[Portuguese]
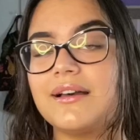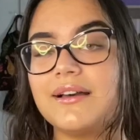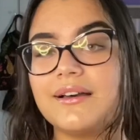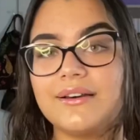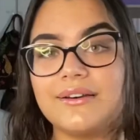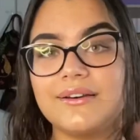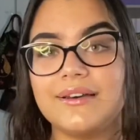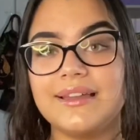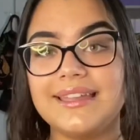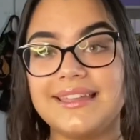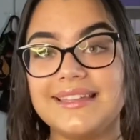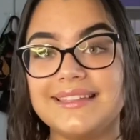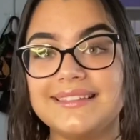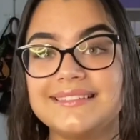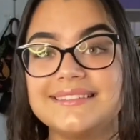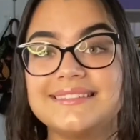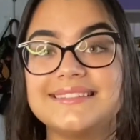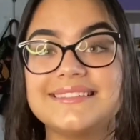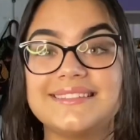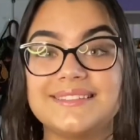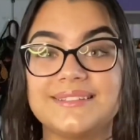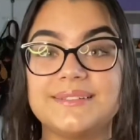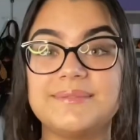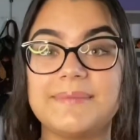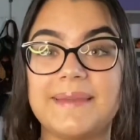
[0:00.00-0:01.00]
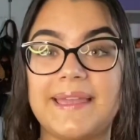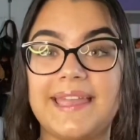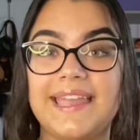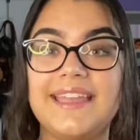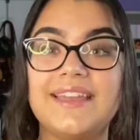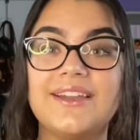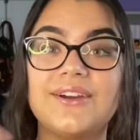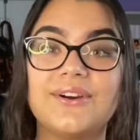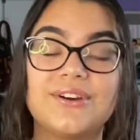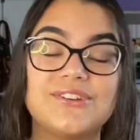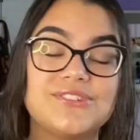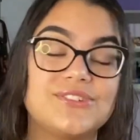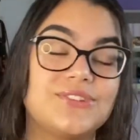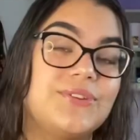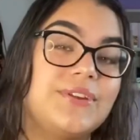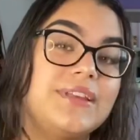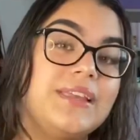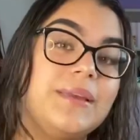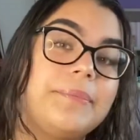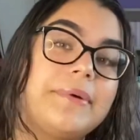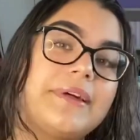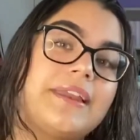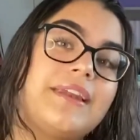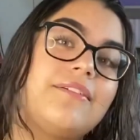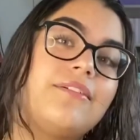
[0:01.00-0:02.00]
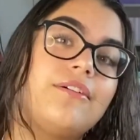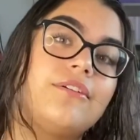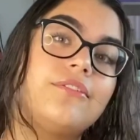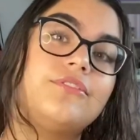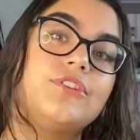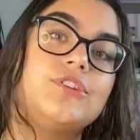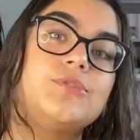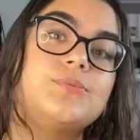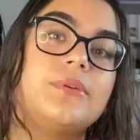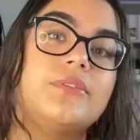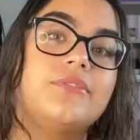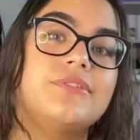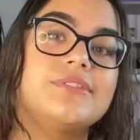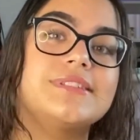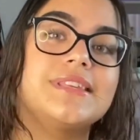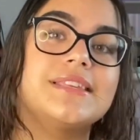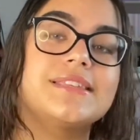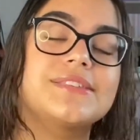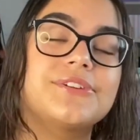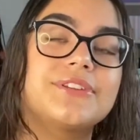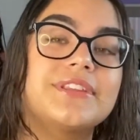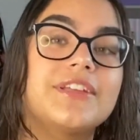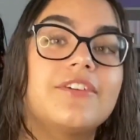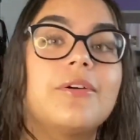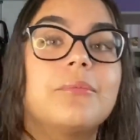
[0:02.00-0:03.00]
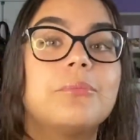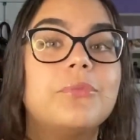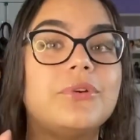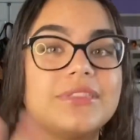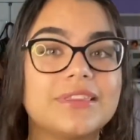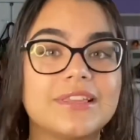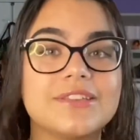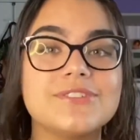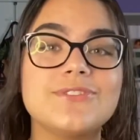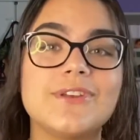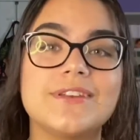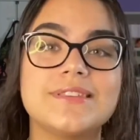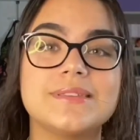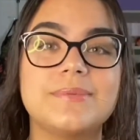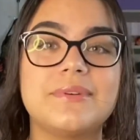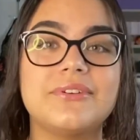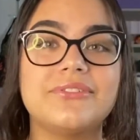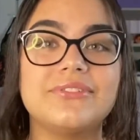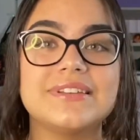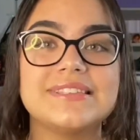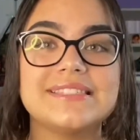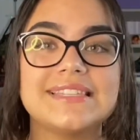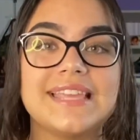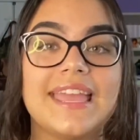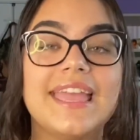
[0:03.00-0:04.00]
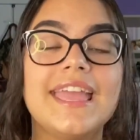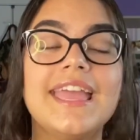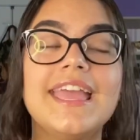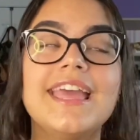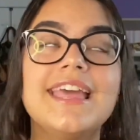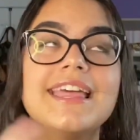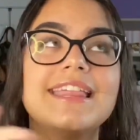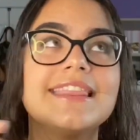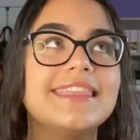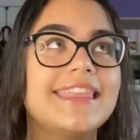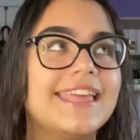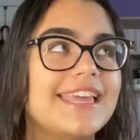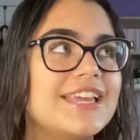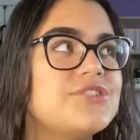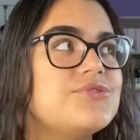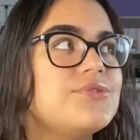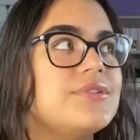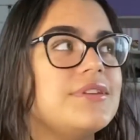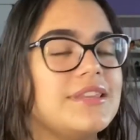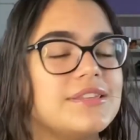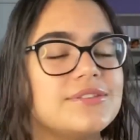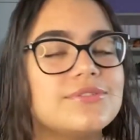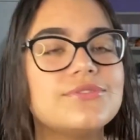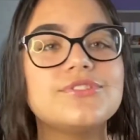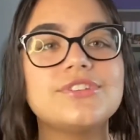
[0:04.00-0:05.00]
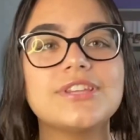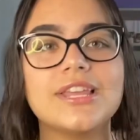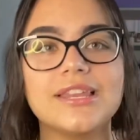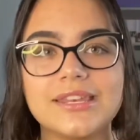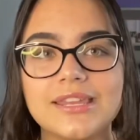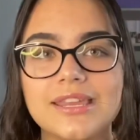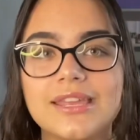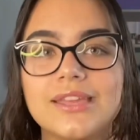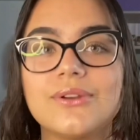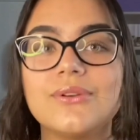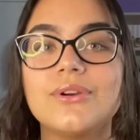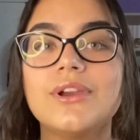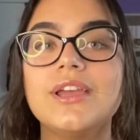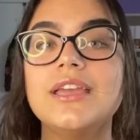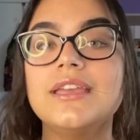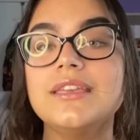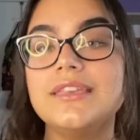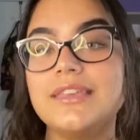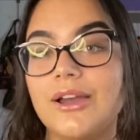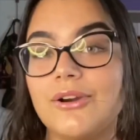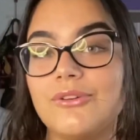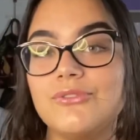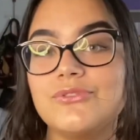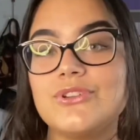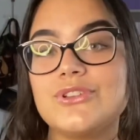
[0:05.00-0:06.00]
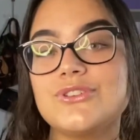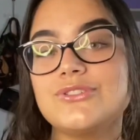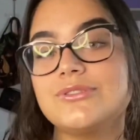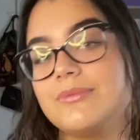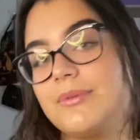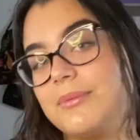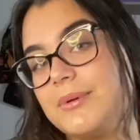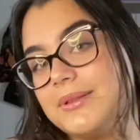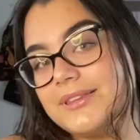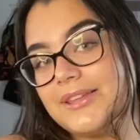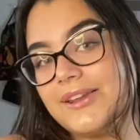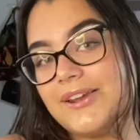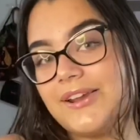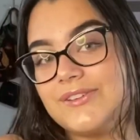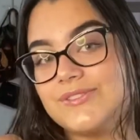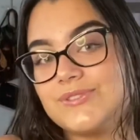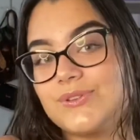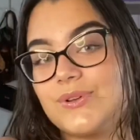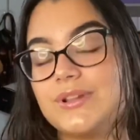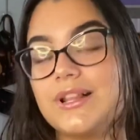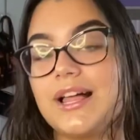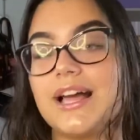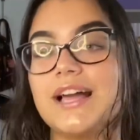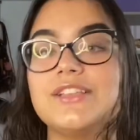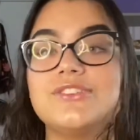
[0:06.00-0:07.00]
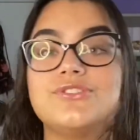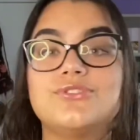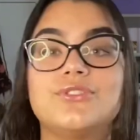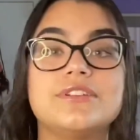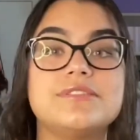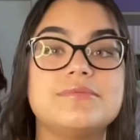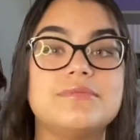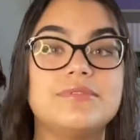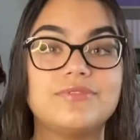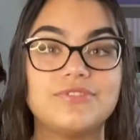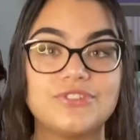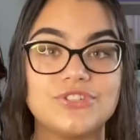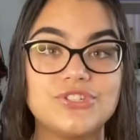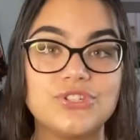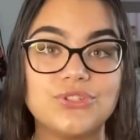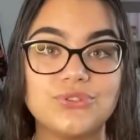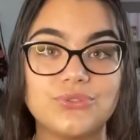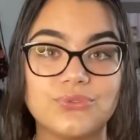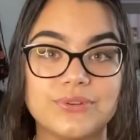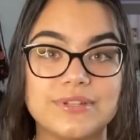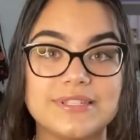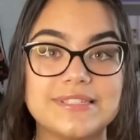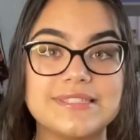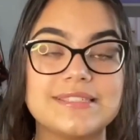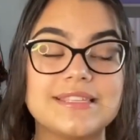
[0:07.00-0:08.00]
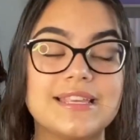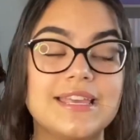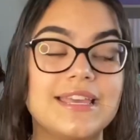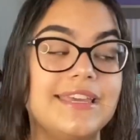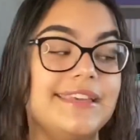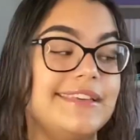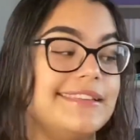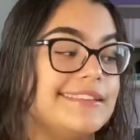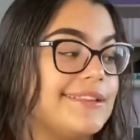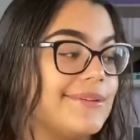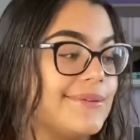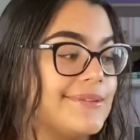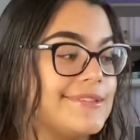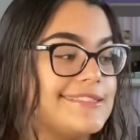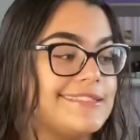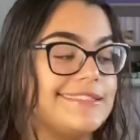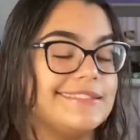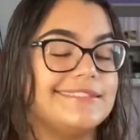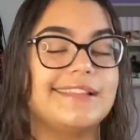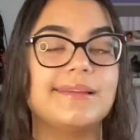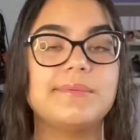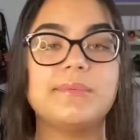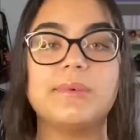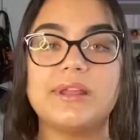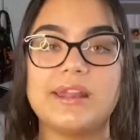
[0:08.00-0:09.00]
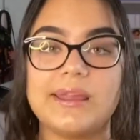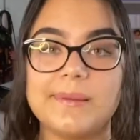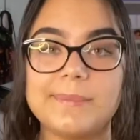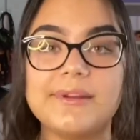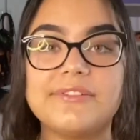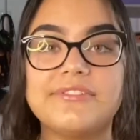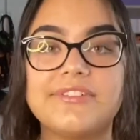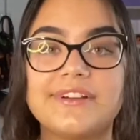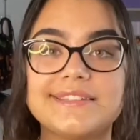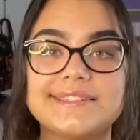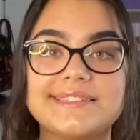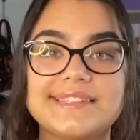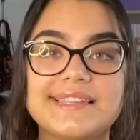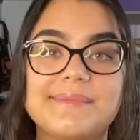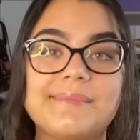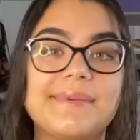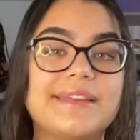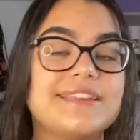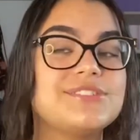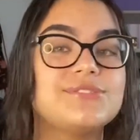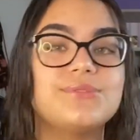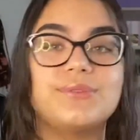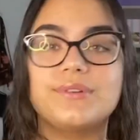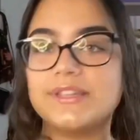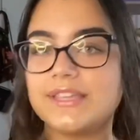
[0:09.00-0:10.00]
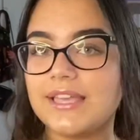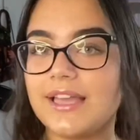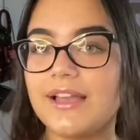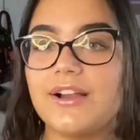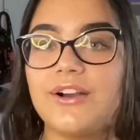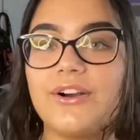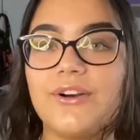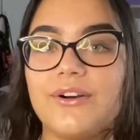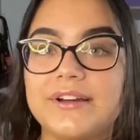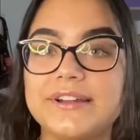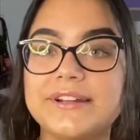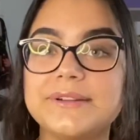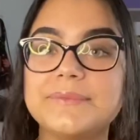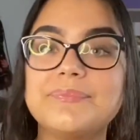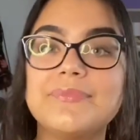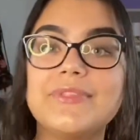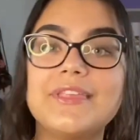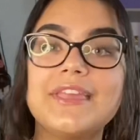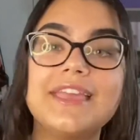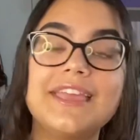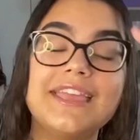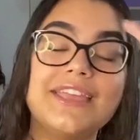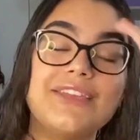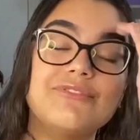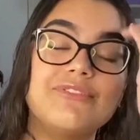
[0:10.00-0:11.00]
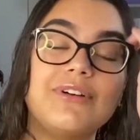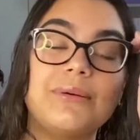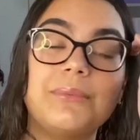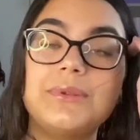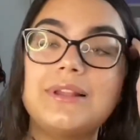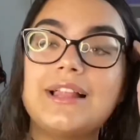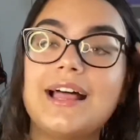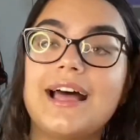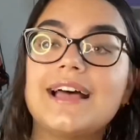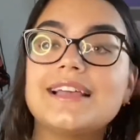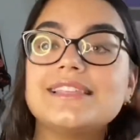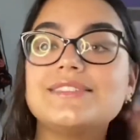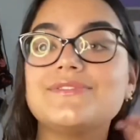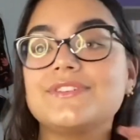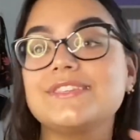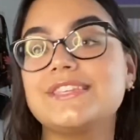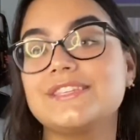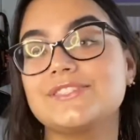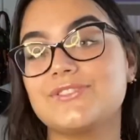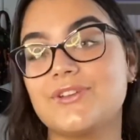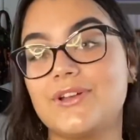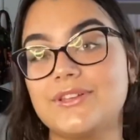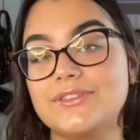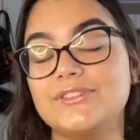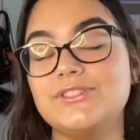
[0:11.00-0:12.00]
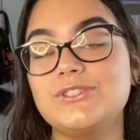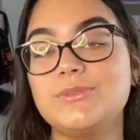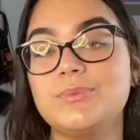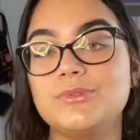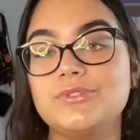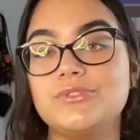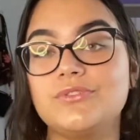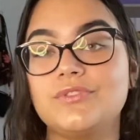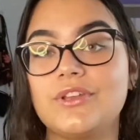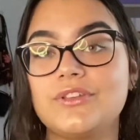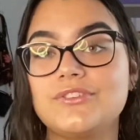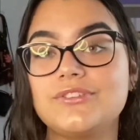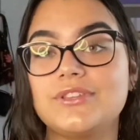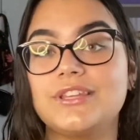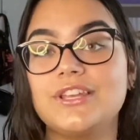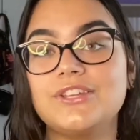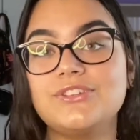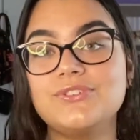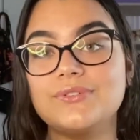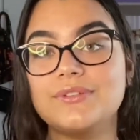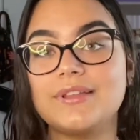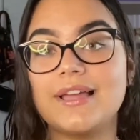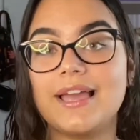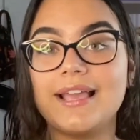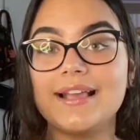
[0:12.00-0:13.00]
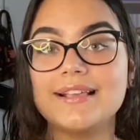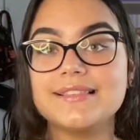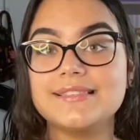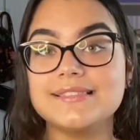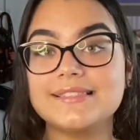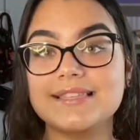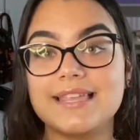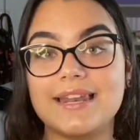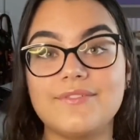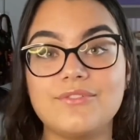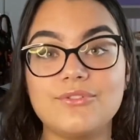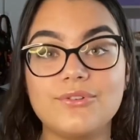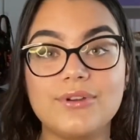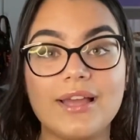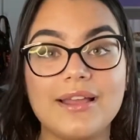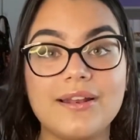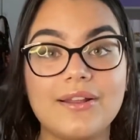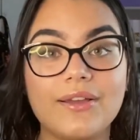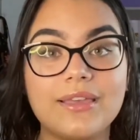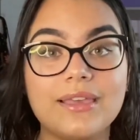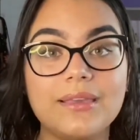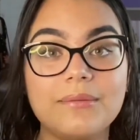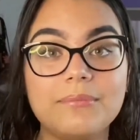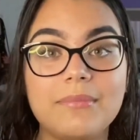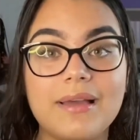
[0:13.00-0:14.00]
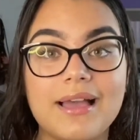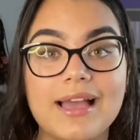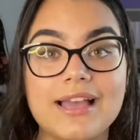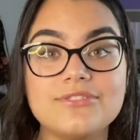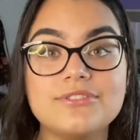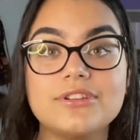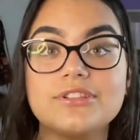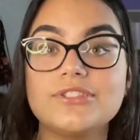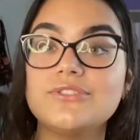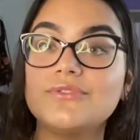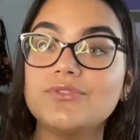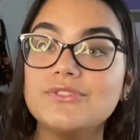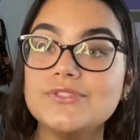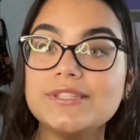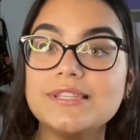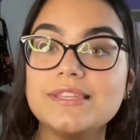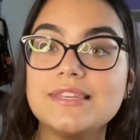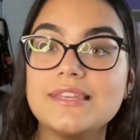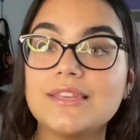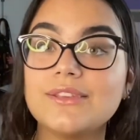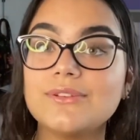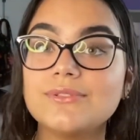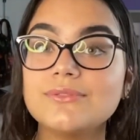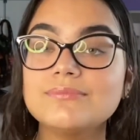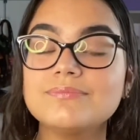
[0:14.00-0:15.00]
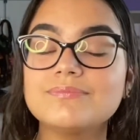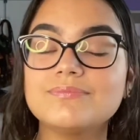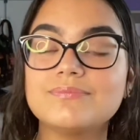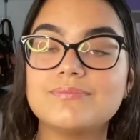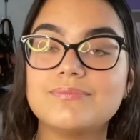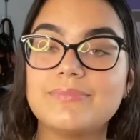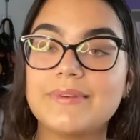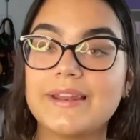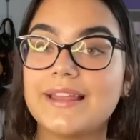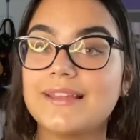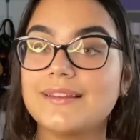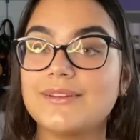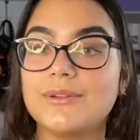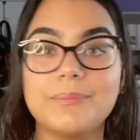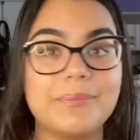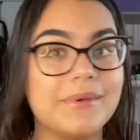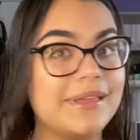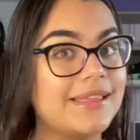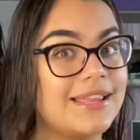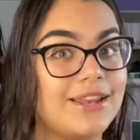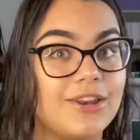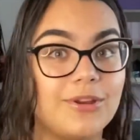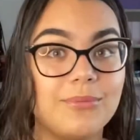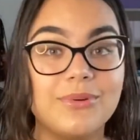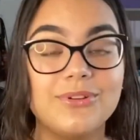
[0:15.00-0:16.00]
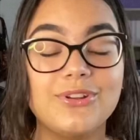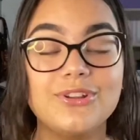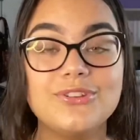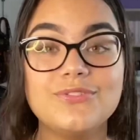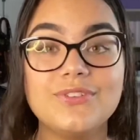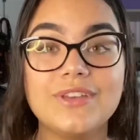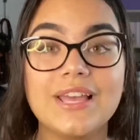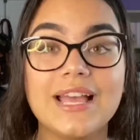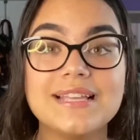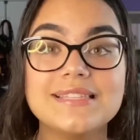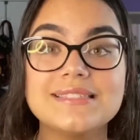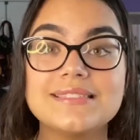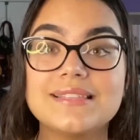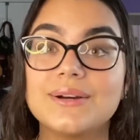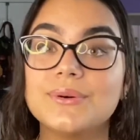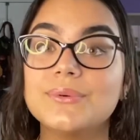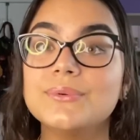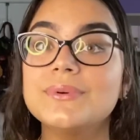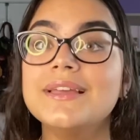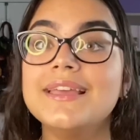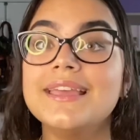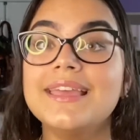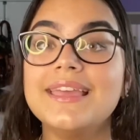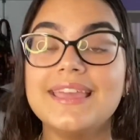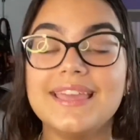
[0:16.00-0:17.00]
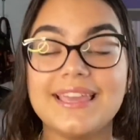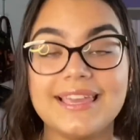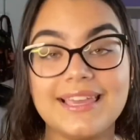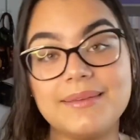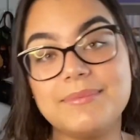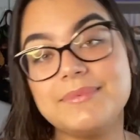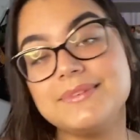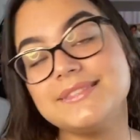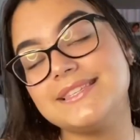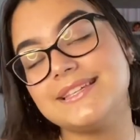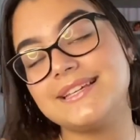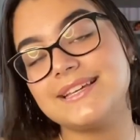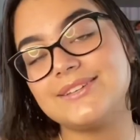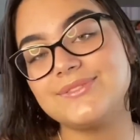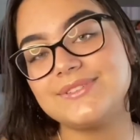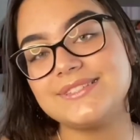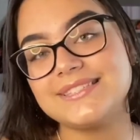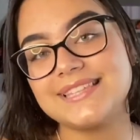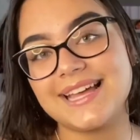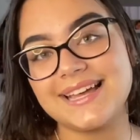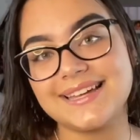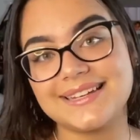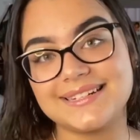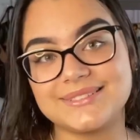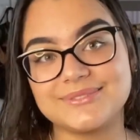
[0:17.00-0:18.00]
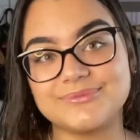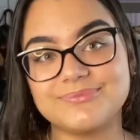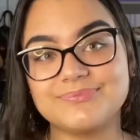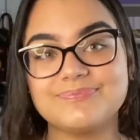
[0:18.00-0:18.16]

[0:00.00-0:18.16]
Oi, tudo bem? Hoje eu tô aqui para gravar um vídeo pra vocês que eu tava muito ansiosa pra fazer desde o início de janeiro, que é o vídeo do meu material escolar de 2022. Então assim, demorei pra fazer, mas tô aqui agora. Vamos lá, se vocês gostam desse tipo de vídeo, deixa o like, se inscreve no canal aqui embaixo, ativa o sininho pra não perder nenhuma notificação e me siga no Instagram.